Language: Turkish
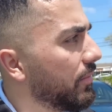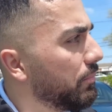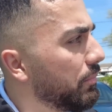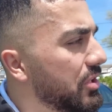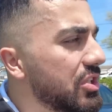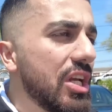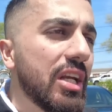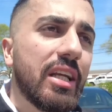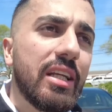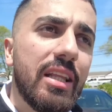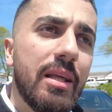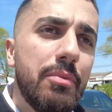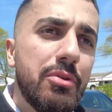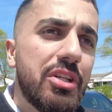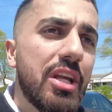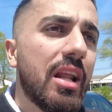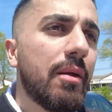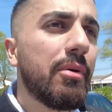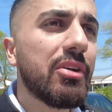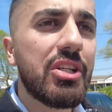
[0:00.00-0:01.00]
Bir şekilde bir
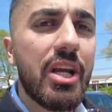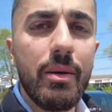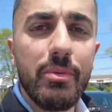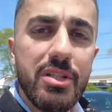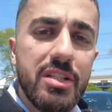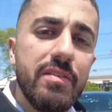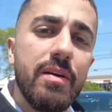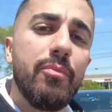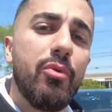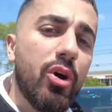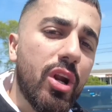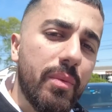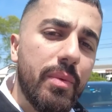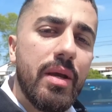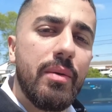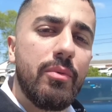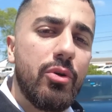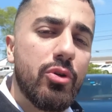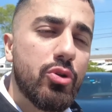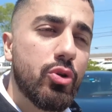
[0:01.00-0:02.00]
şeyler başarmışsın ve bu
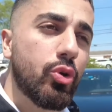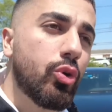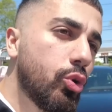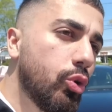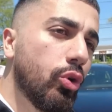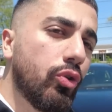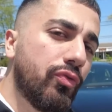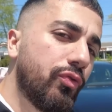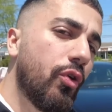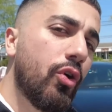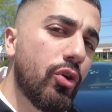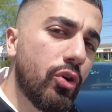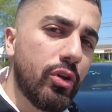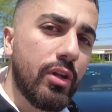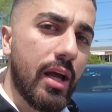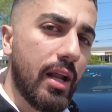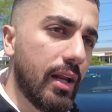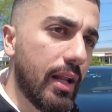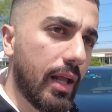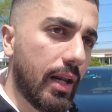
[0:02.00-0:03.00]
arabaya biniyorsun. Good for you
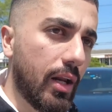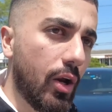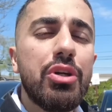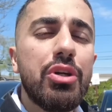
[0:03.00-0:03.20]
derler.